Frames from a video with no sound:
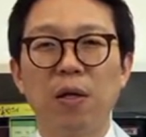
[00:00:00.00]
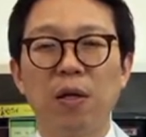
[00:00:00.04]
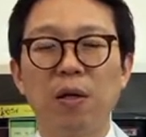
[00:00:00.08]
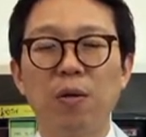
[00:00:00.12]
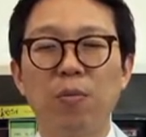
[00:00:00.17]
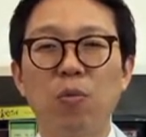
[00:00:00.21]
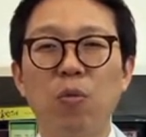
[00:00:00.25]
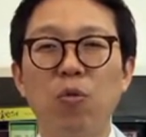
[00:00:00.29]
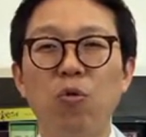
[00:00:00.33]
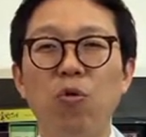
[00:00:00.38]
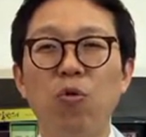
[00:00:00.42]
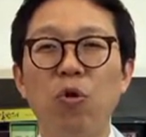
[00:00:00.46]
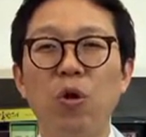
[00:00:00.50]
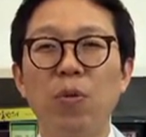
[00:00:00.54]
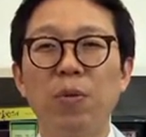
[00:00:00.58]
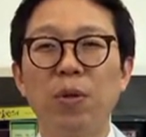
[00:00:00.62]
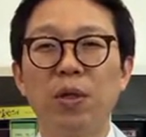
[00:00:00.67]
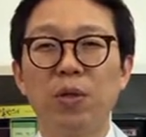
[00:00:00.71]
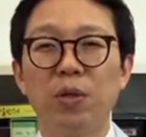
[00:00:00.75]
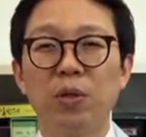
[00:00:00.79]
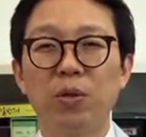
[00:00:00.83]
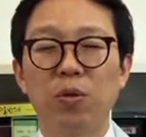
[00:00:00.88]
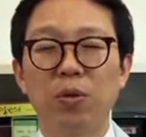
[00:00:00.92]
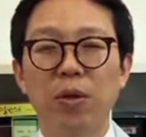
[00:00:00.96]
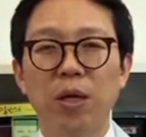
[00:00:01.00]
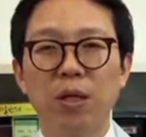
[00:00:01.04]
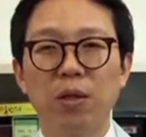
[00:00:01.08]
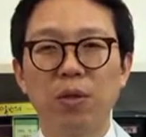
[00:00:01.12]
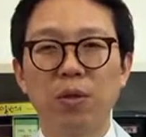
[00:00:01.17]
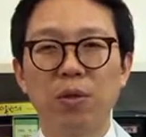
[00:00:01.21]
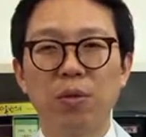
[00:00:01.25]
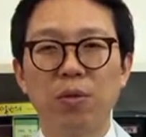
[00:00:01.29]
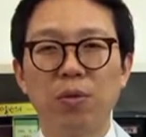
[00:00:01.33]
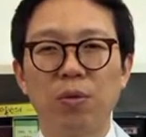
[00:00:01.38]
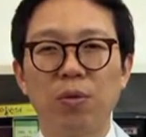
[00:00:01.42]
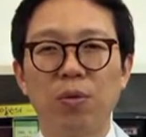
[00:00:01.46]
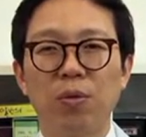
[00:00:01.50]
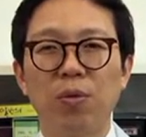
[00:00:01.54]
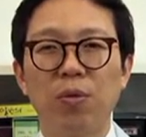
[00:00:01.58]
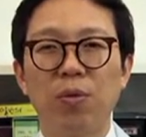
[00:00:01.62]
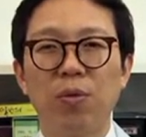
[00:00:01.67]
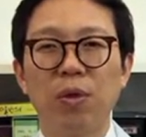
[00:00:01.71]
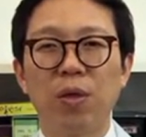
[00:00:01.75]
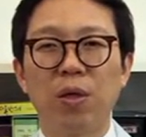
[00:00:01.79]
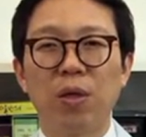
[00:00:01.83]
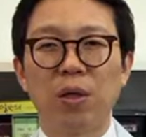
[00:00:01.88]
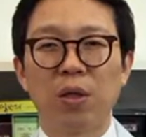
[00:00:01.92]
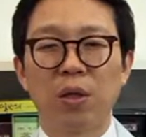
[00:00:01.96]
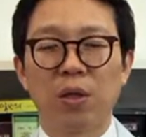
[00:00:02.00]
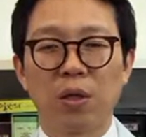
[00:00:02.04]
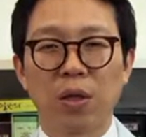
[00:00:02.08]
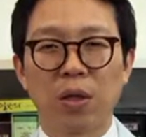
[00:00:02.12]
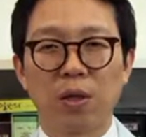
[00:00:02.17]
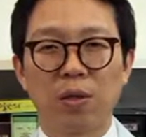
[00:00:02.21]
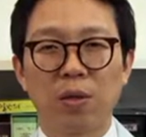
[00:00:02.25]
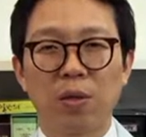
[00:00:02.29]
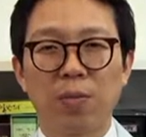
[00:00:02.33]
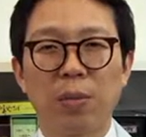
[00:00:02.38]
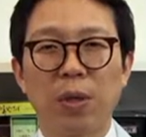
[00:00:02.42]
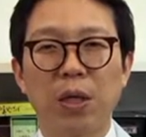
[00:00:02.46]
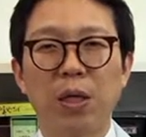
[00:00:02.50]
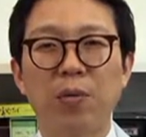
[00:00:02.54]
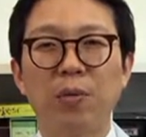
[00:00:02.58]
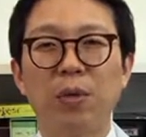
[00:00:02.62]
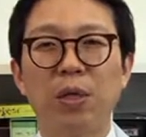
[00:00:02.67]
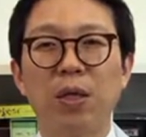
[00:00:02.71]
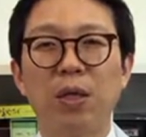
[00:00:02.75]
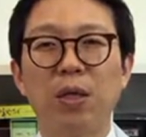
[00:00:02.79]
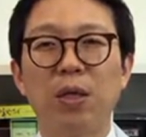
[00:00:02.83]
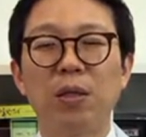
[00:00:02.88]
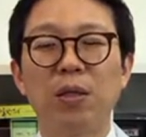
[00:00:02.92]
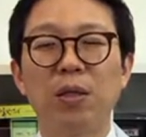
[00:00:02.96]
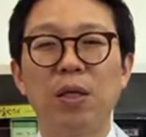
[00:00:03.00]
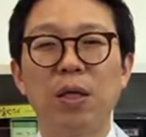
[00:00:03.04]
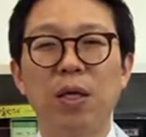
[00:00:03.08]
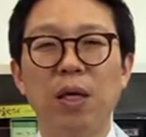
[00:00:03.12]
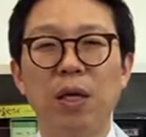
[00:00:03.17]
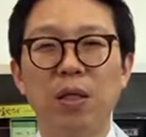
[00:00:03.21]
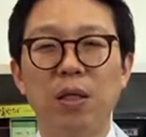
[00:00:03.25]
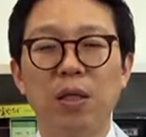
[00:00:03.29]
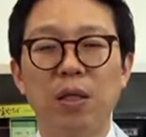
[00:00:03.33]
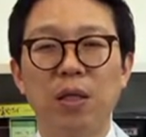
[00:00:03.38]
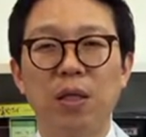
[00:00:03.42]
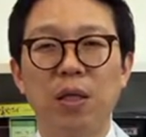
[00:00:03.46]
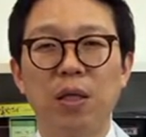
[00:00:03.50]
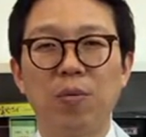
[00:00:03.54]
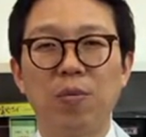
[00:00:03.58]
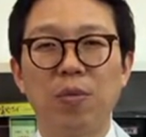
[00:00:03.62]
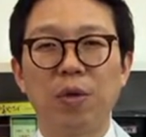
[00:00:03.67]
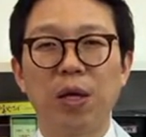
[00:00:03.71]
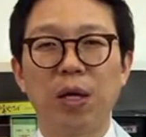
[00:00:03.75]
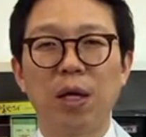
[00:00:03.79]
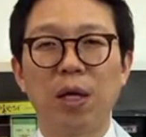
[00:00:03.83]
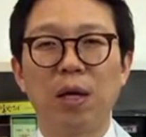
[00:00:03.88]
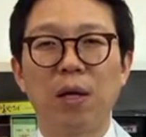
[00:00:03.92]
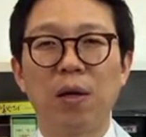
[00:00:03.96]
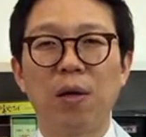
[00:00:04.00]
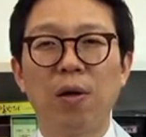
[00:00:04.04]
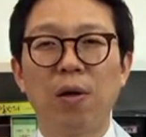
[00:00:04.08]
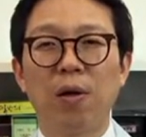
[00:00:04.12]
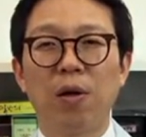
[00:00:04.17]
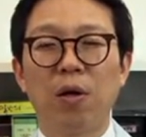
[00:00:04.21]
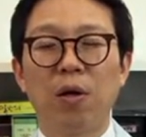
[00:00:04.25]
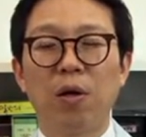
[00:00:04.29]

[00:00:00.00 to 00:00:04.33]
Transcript: 이 모유에만 의존하는 것도 그렇게 썩 바람직한 현상은 아니기 때문에,